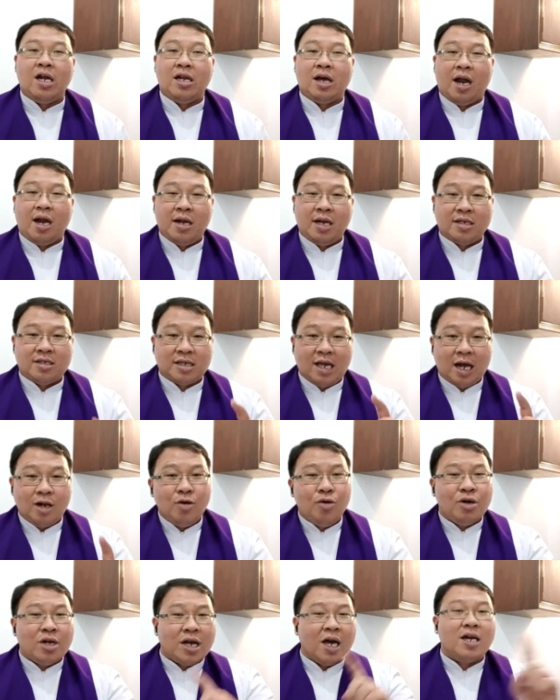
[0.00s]
dan Anda
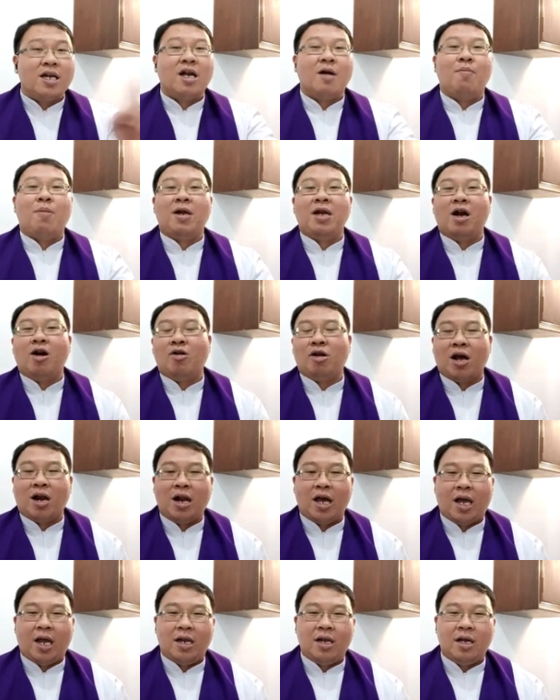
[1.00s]
salurkan kepada
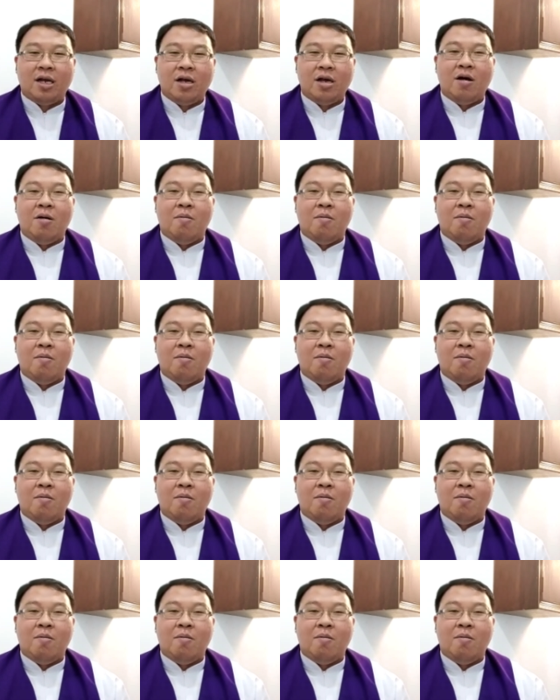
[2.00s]
orang lain,